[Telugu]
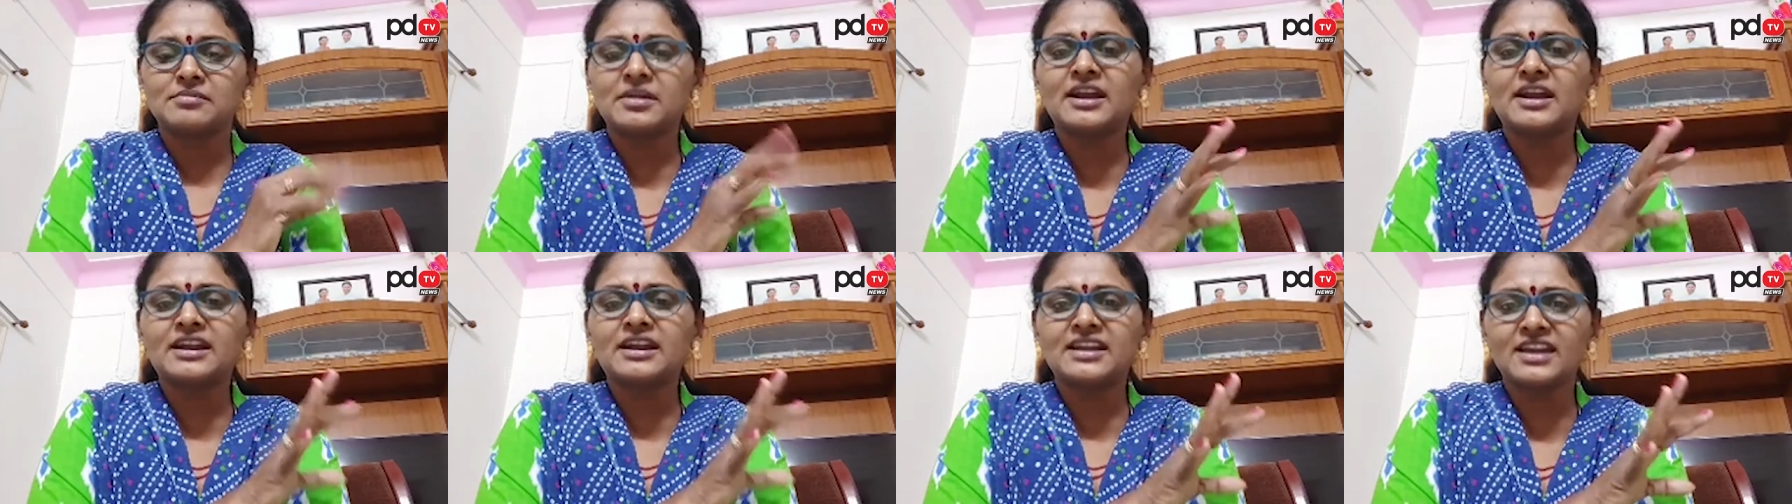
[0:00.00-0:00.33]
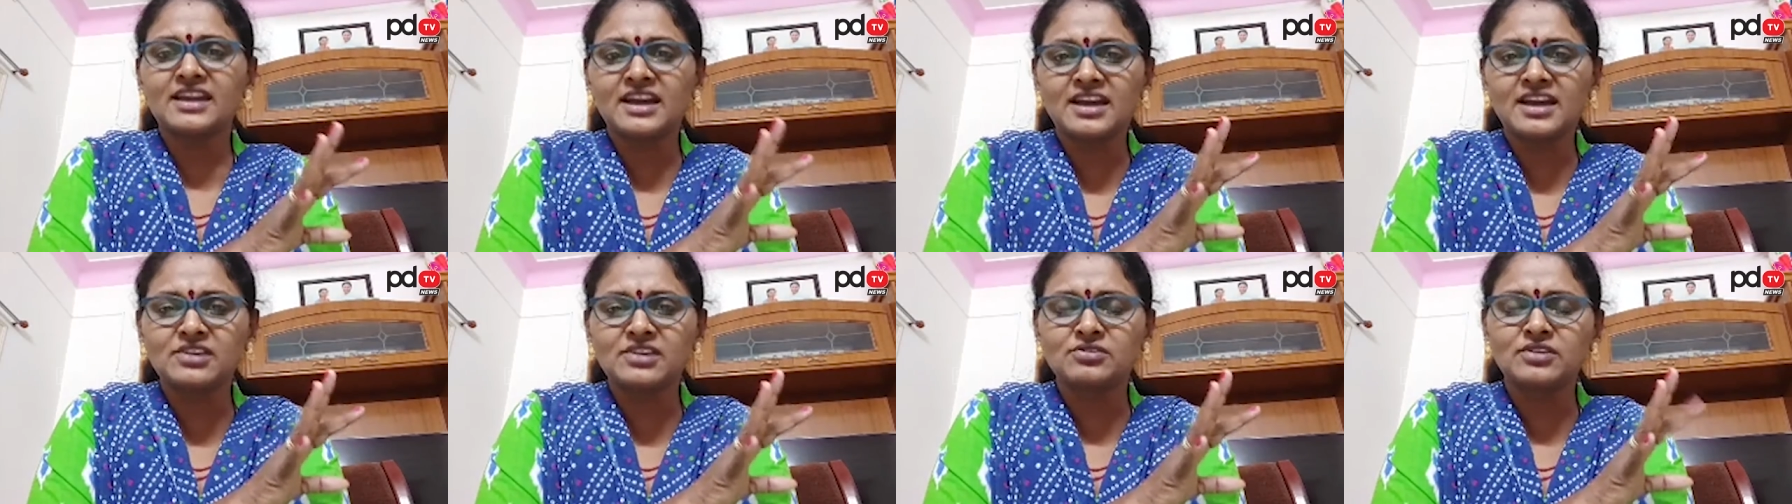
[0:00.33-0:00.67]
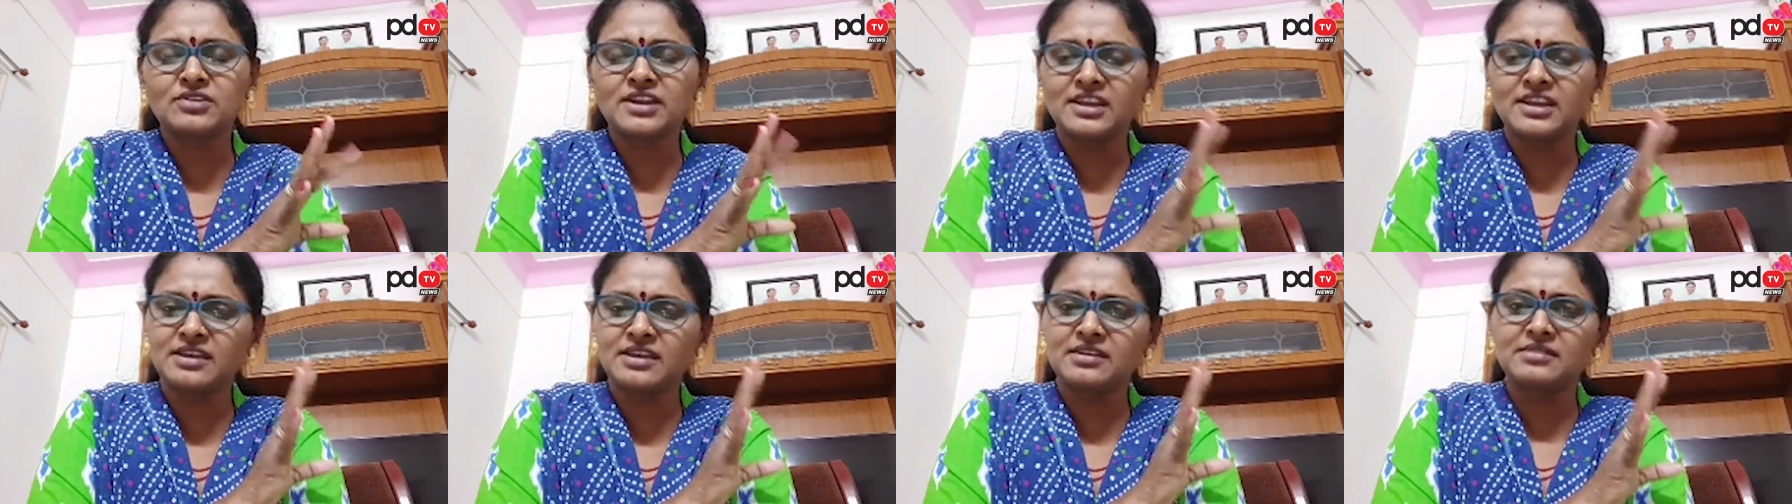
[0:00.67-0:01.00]
నిమ్మగడ్డ
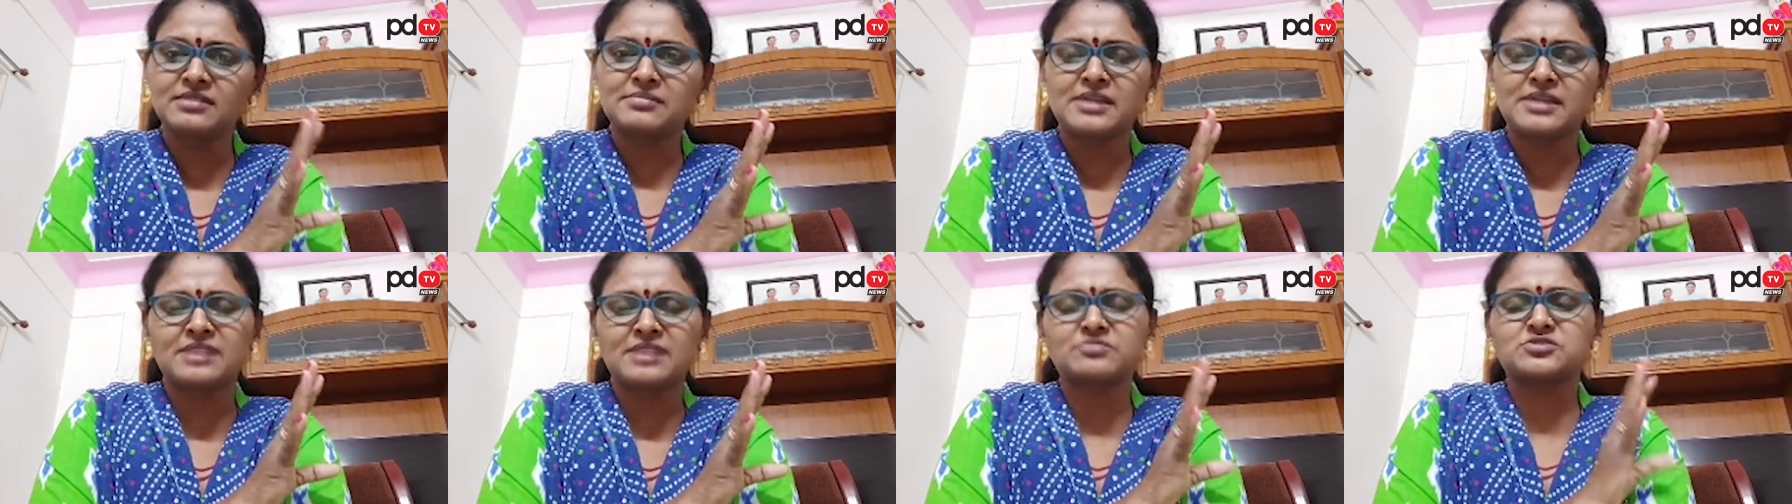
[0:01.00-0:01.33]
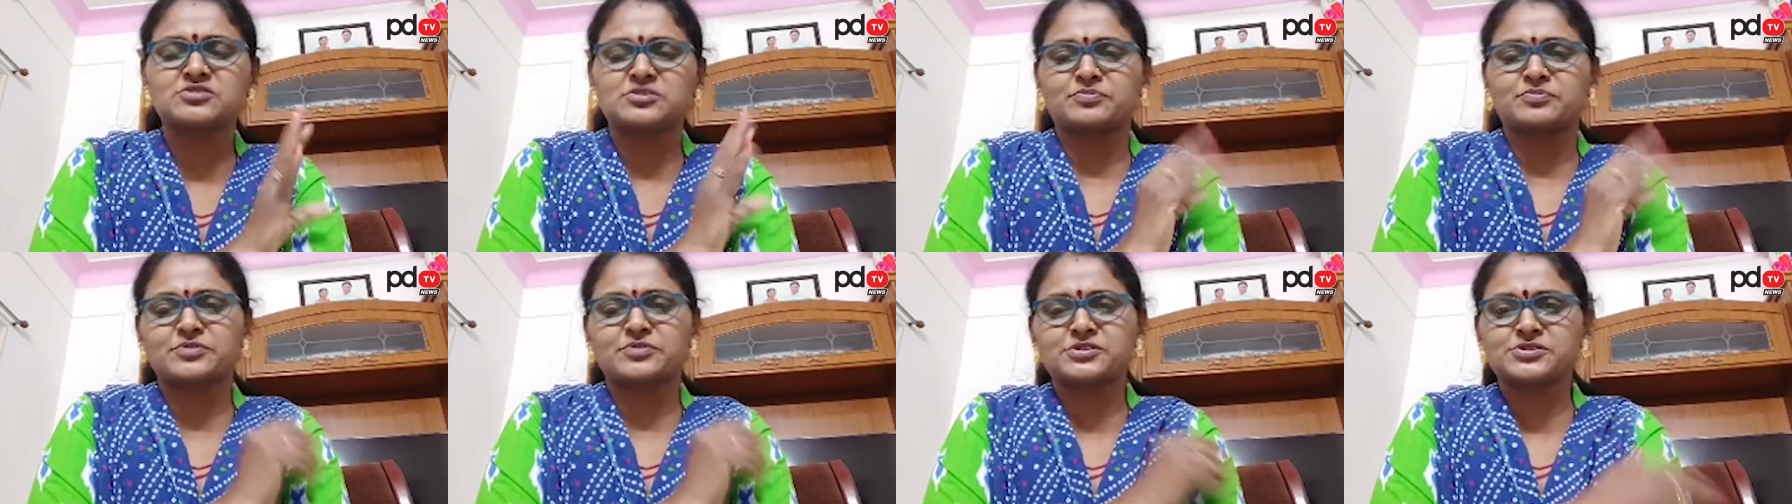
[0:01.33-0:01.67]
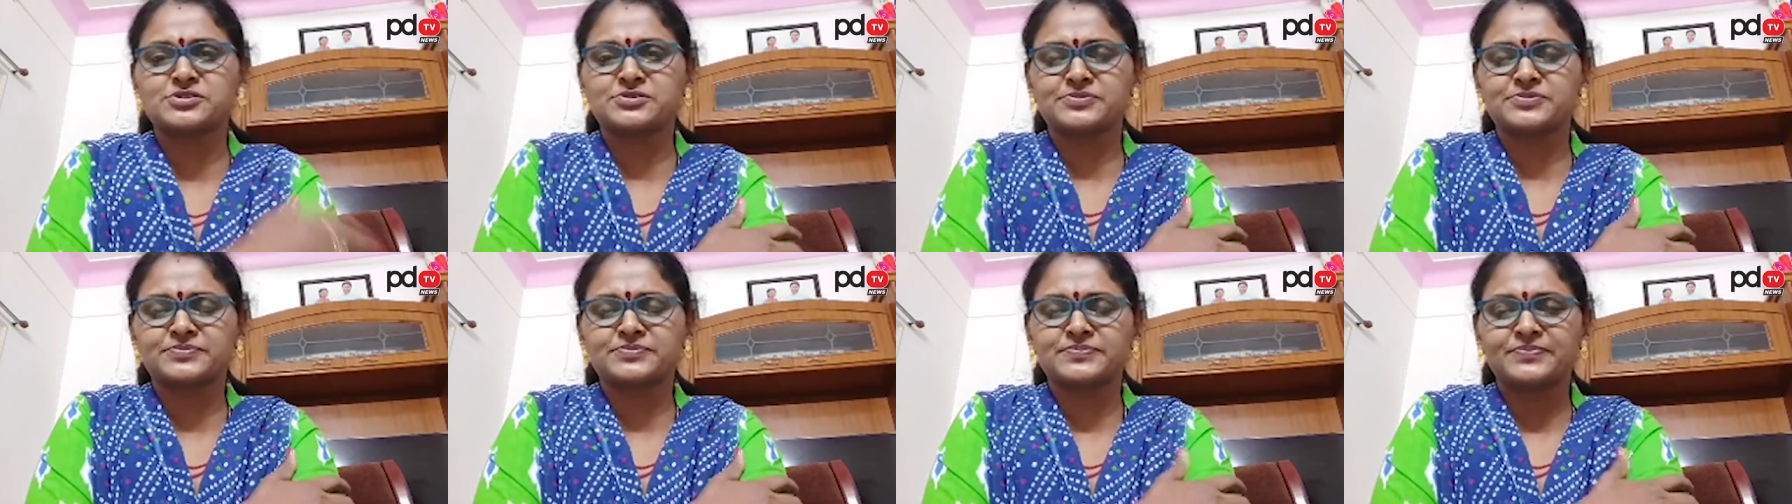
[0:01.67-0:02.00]
గారు అని మనం
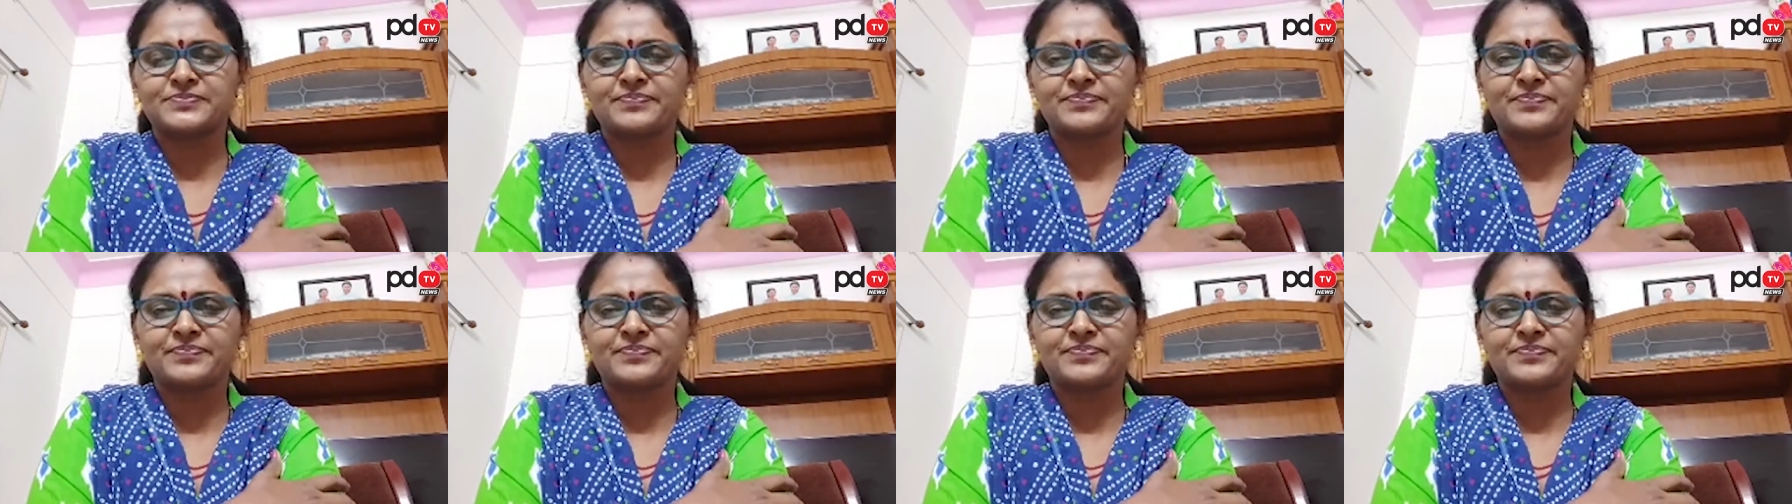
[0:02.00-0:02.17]
చెప్పొచ్చు